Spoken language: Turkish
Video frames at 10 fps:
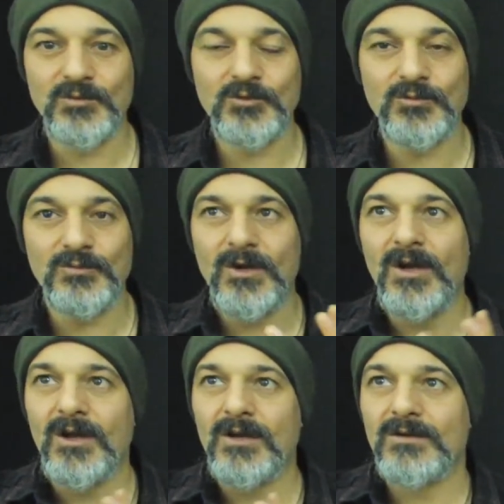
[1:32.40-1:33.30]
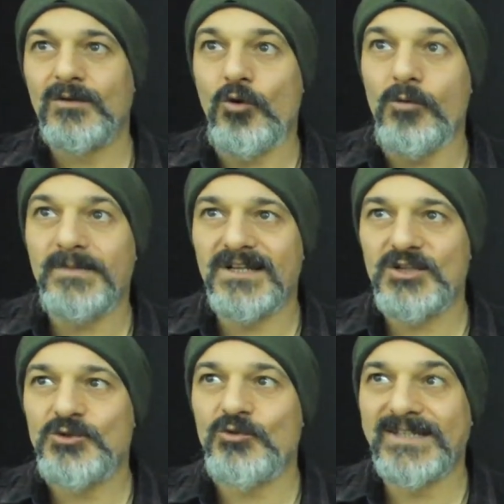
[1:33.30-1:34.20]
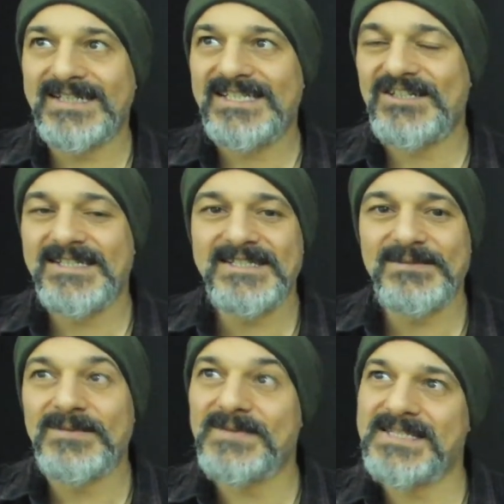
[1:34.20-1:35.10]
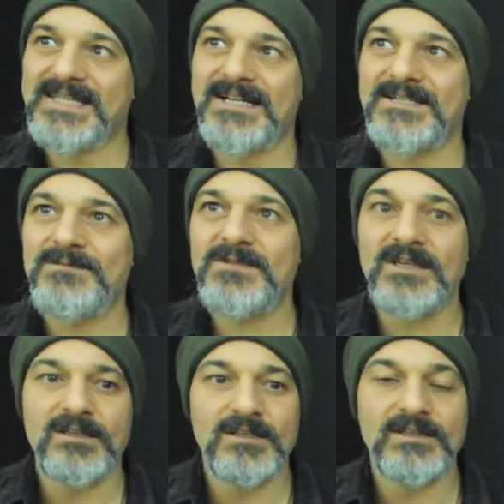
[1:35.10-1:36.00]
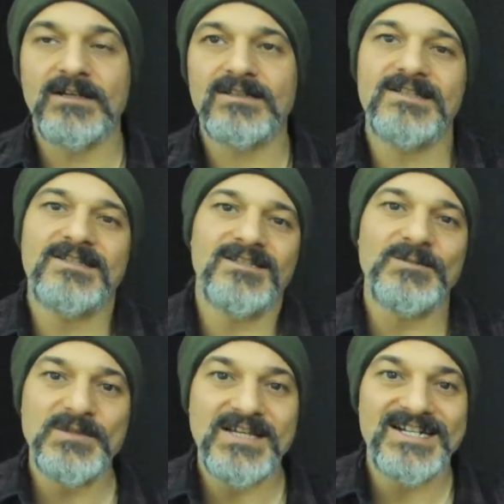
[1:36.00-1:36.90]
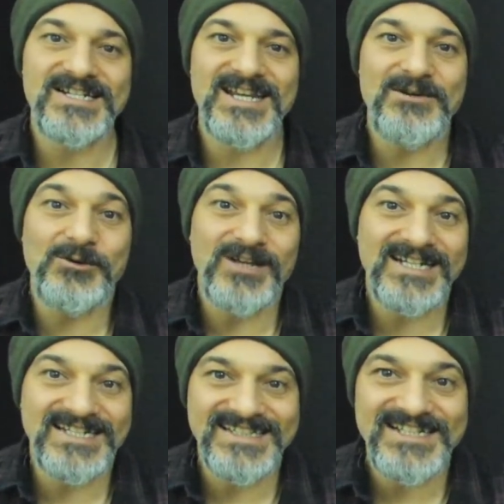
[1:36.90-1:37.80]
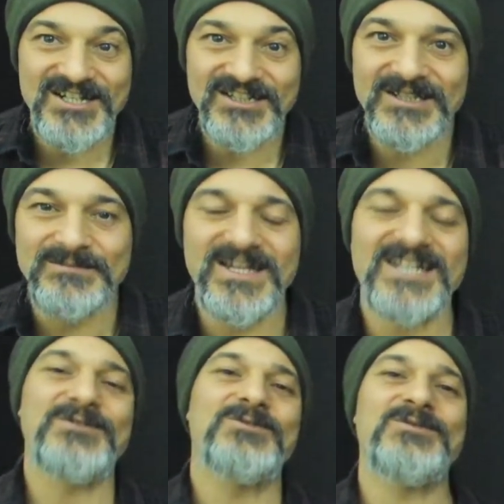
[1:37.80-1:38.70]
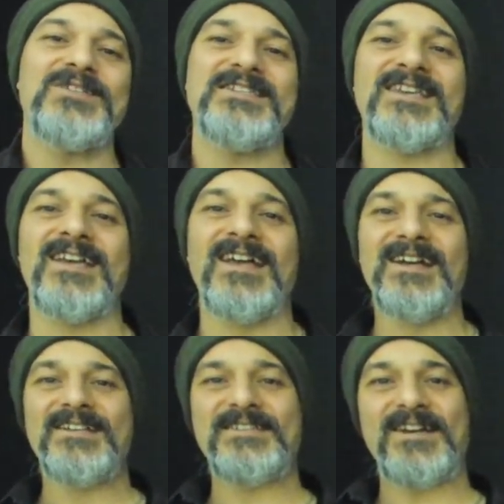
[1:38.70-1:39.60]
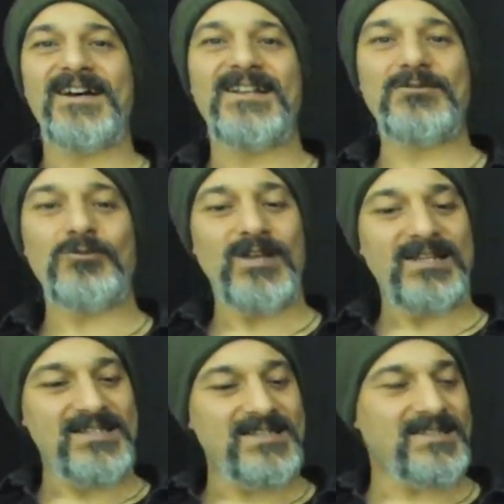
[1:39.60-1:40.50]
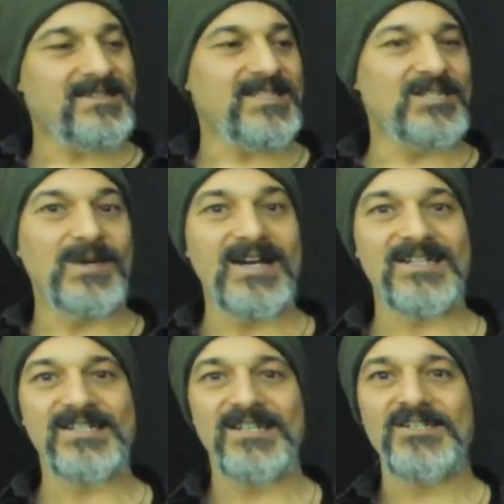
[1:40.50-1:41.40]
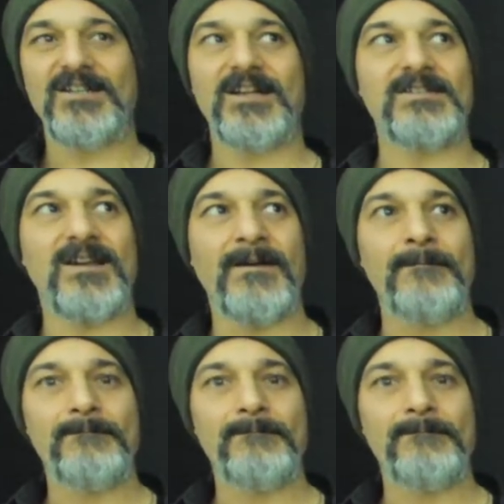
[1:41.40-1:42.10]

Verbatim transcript: tüm kombinasyonları çalıştırmamız lazım ki gitarda istediğimiz her şeyi kolaylıkla çalalım. Yani düşünsenize sağ el sol el istediği gibi her şeyi çalarsa